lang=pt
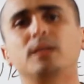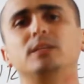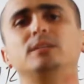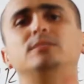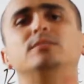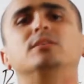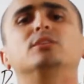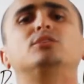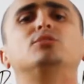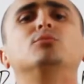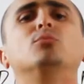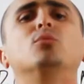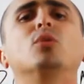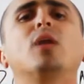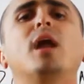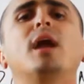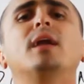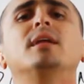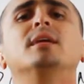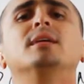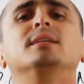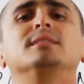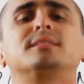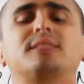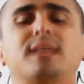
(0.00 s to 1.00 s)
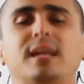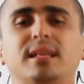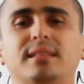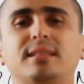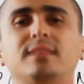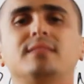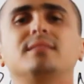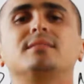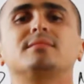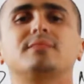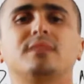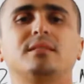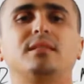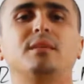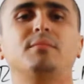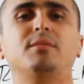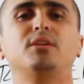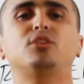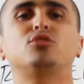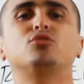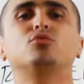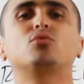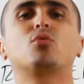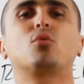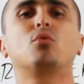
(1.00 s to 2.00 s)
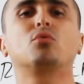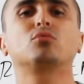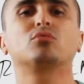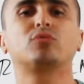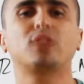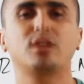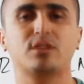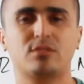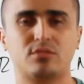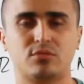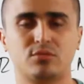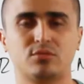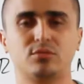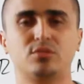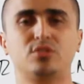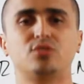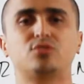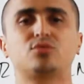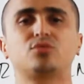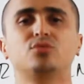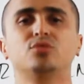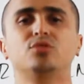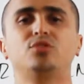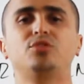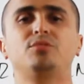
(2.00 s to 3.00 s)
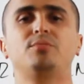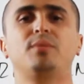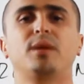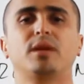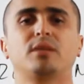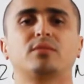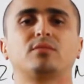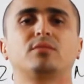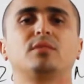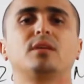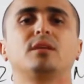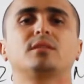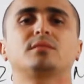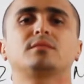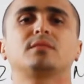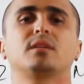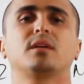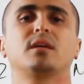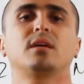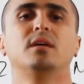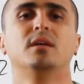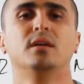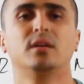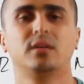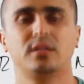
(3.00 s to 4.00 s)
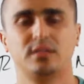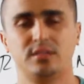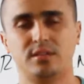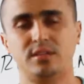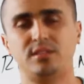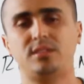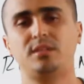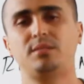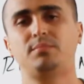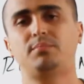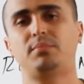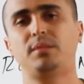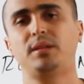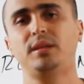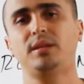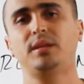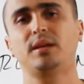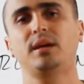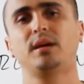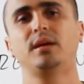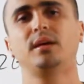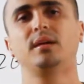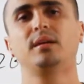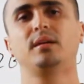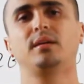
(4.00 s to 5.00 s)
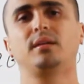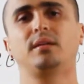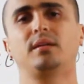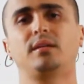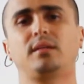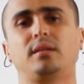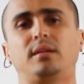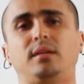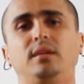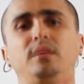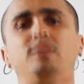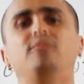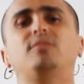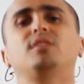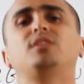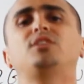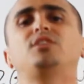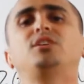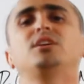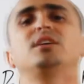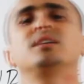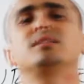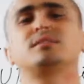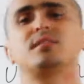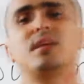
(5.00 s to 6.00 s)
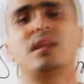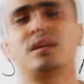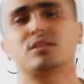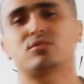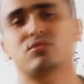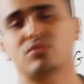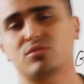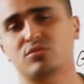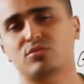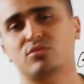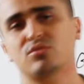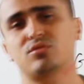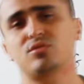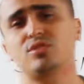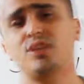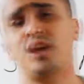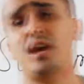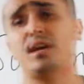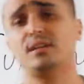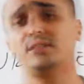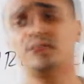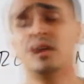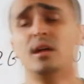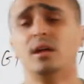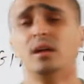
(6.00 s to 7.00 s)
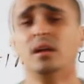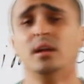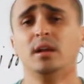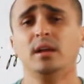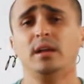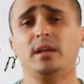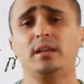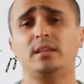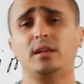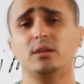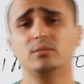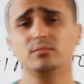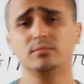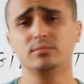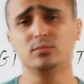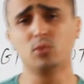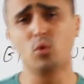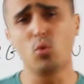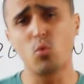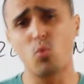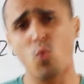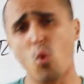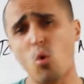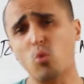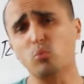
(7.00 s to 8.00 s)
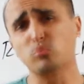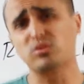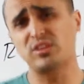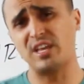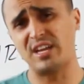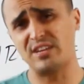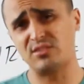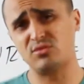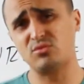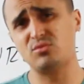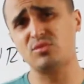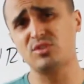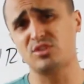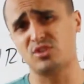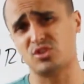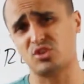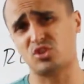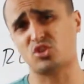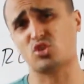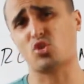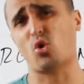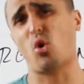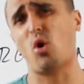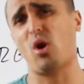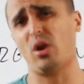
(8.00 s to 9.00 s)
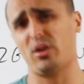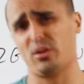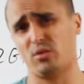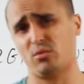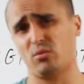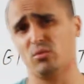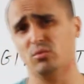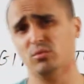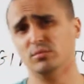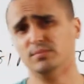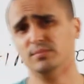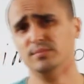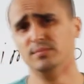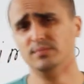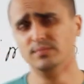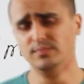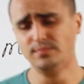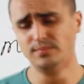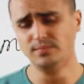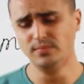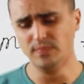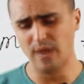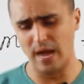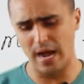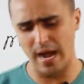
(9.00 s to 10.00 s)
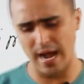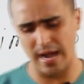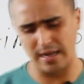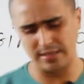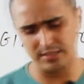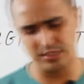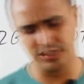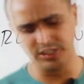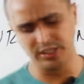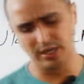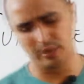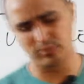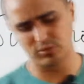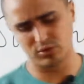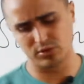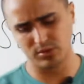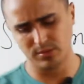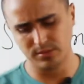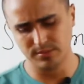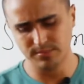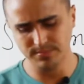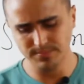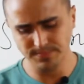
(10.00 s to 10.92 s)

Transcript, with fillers: de vestibular tratando exatamente do contexto de surgimento dessa disciplina que investiga as relações sociais. Então, o contexto histórico, ah, digamos,